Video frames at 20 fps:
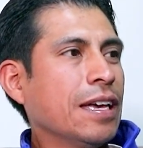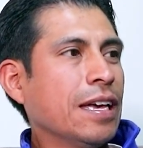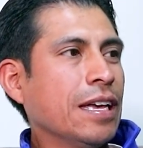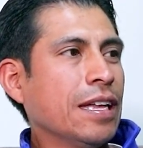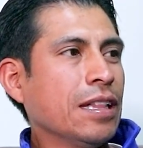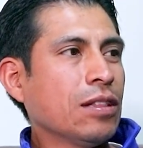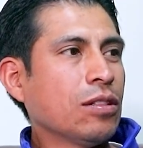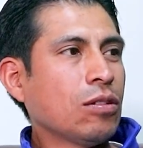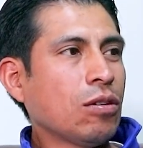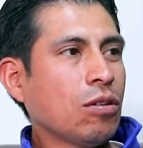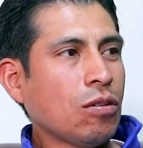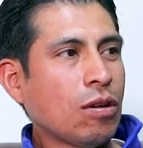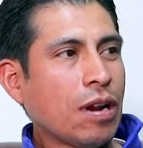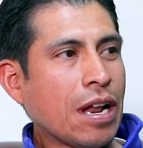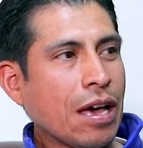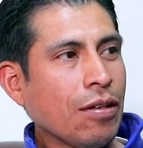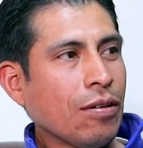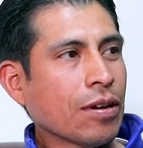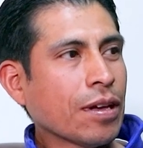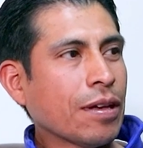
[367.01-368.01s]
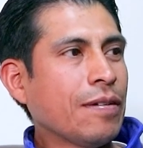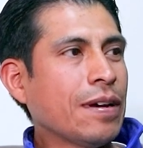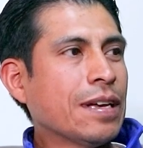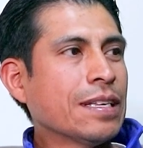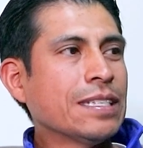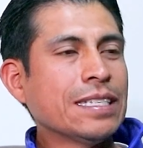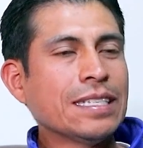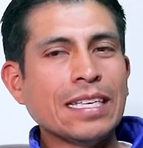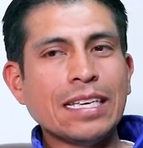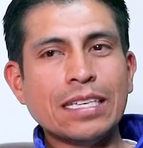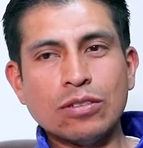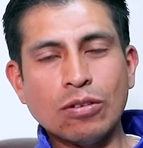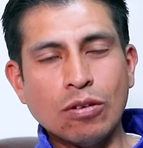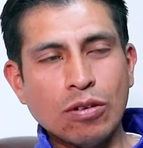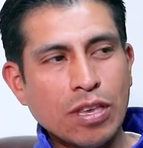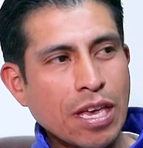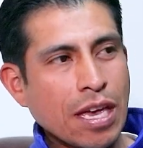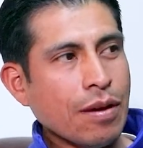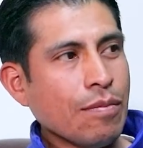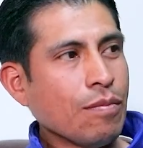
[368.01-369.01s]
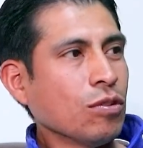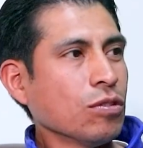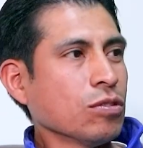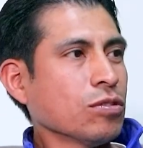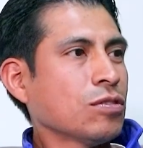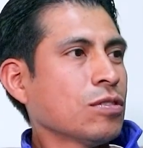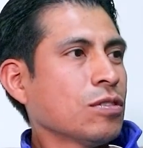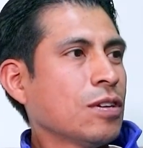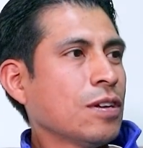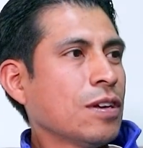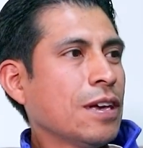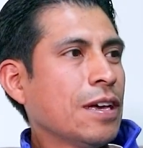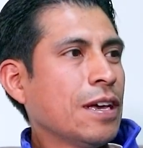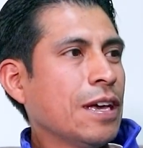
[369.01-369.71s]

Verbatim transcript: En todo lado que vas dice soñemos.